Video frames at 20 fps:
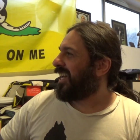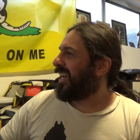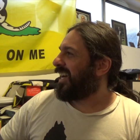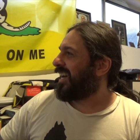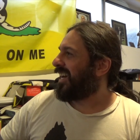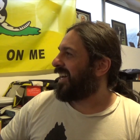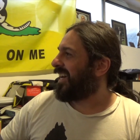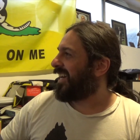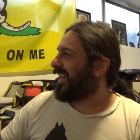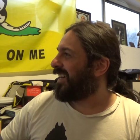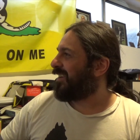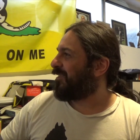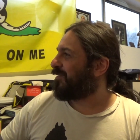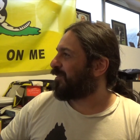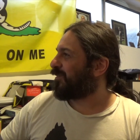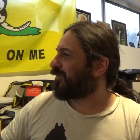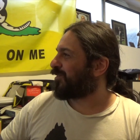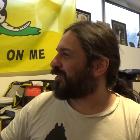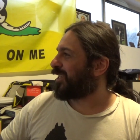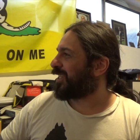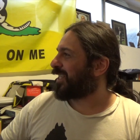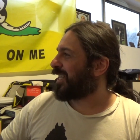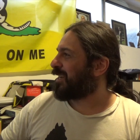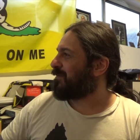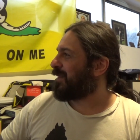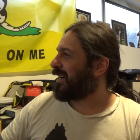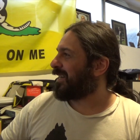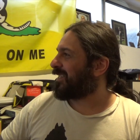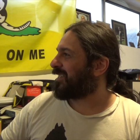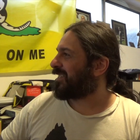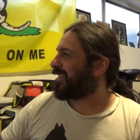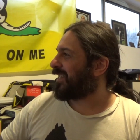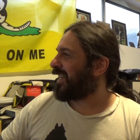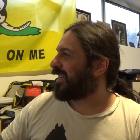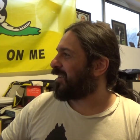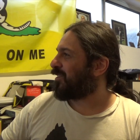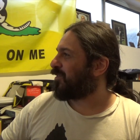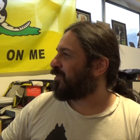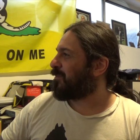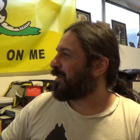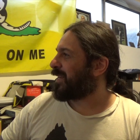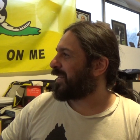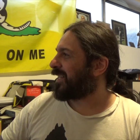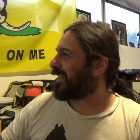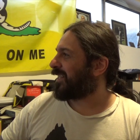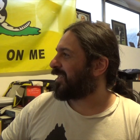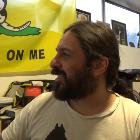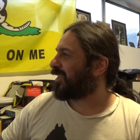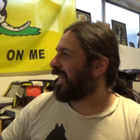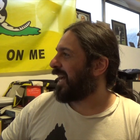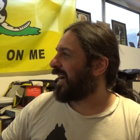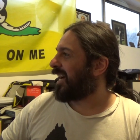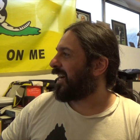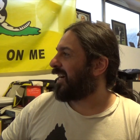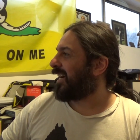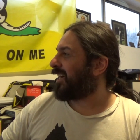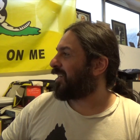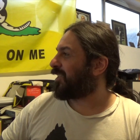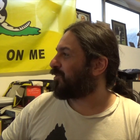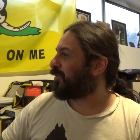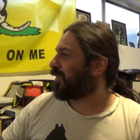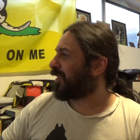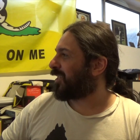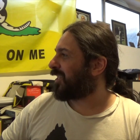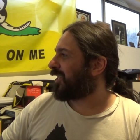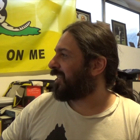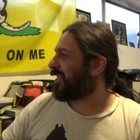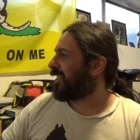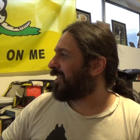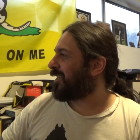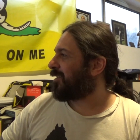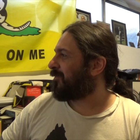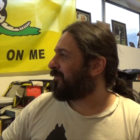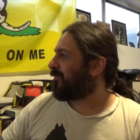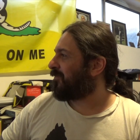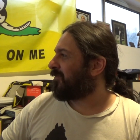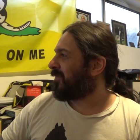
É, vamos ver quem mais tem comentado aqui.